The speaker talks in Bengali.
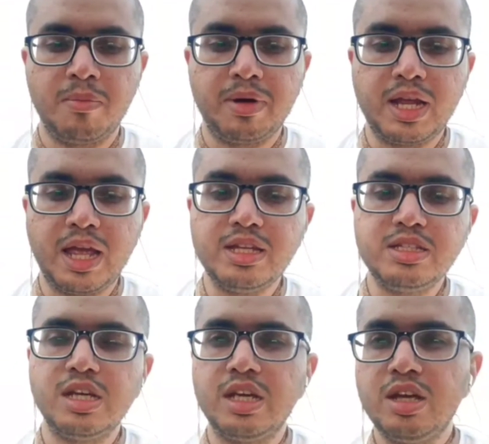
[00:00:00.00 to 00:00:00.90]
মানে এই
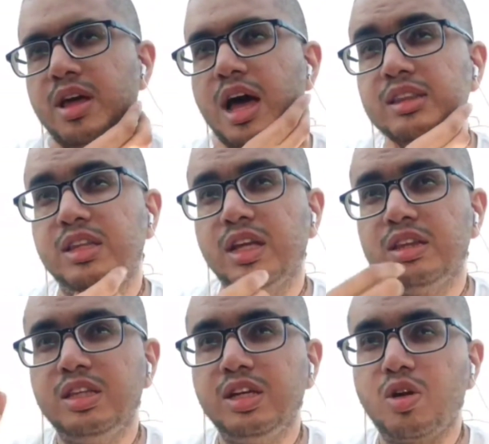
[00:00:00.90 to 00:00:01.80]
যে
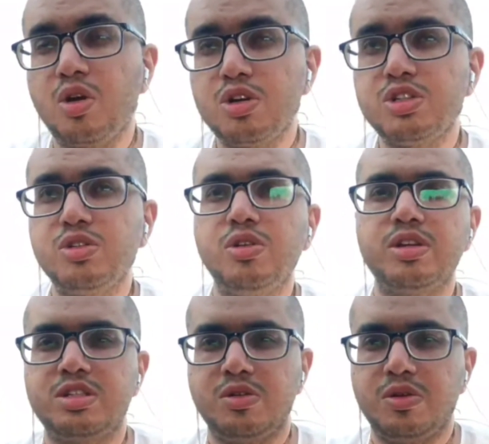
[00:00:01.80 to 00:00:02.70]
আধ্যাত্মিক রহস্য
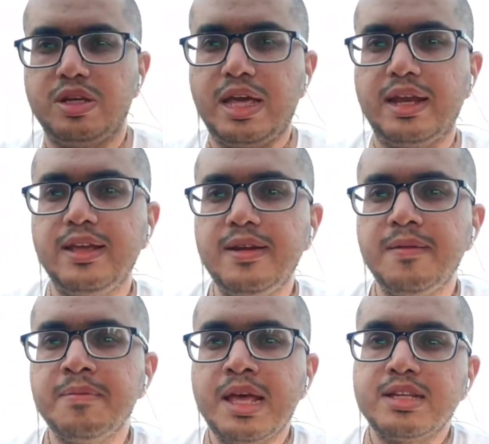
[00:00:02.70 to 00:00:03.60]
রয়েছে ওই জ্ঞানের
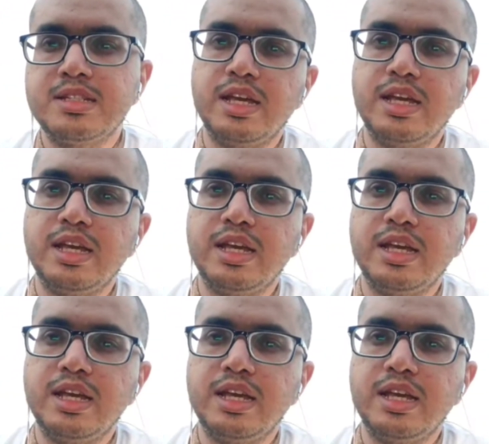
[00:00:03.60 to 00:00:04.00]
সেই